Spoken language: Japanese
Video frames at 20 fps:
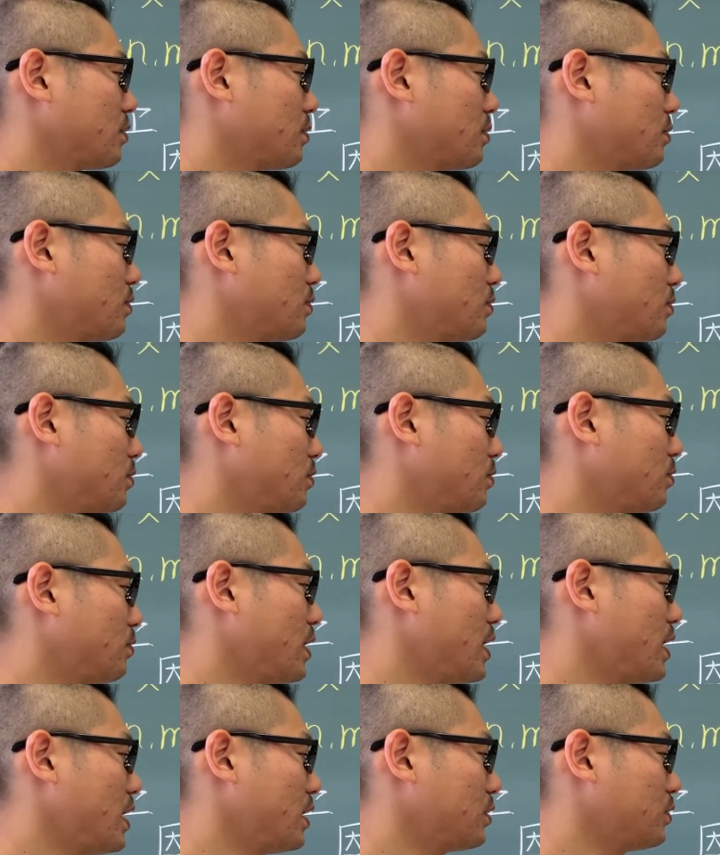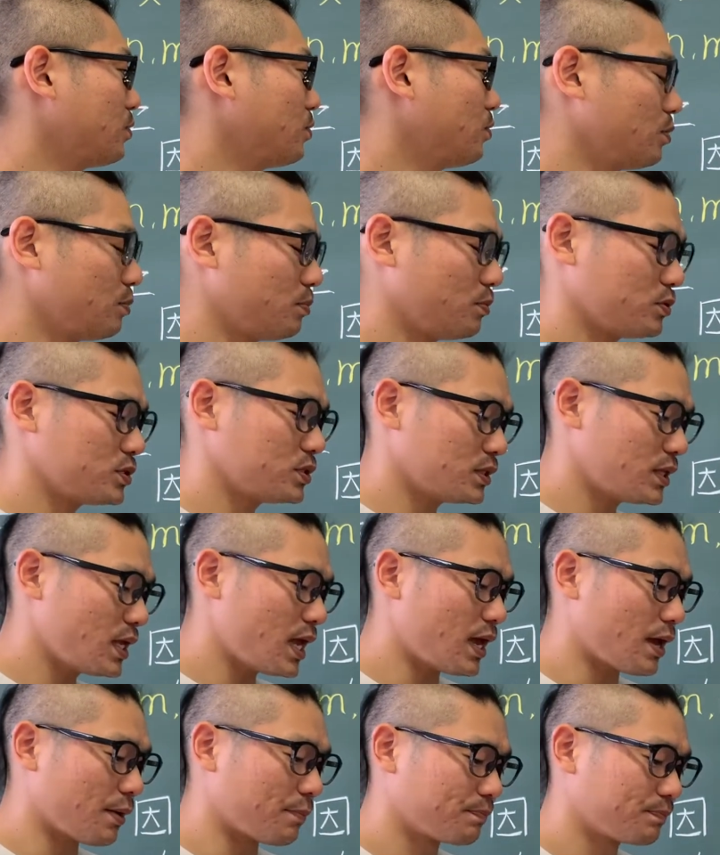こう、影響を及ぼし
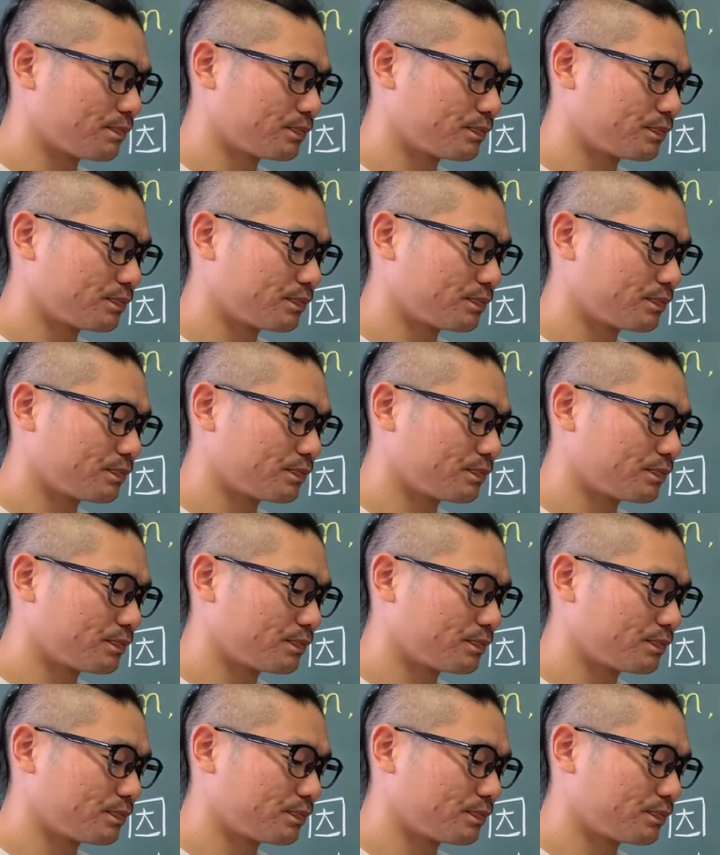て、